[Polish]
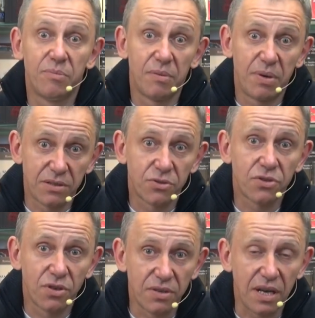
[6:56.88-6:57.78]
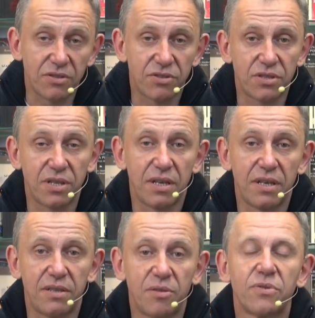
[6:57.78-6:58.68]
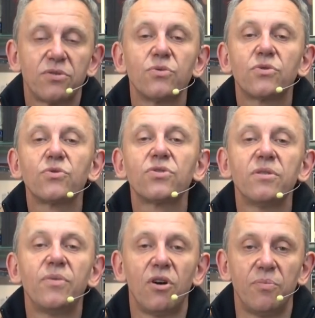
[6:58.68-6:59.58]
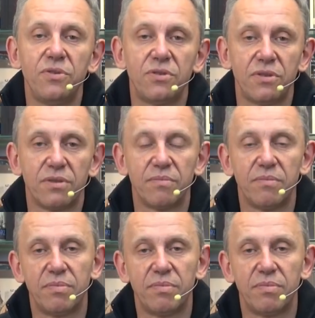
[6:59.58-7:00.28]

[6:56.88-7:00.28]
Bardzo szkoda, że. No bo cóż z tym robić? No,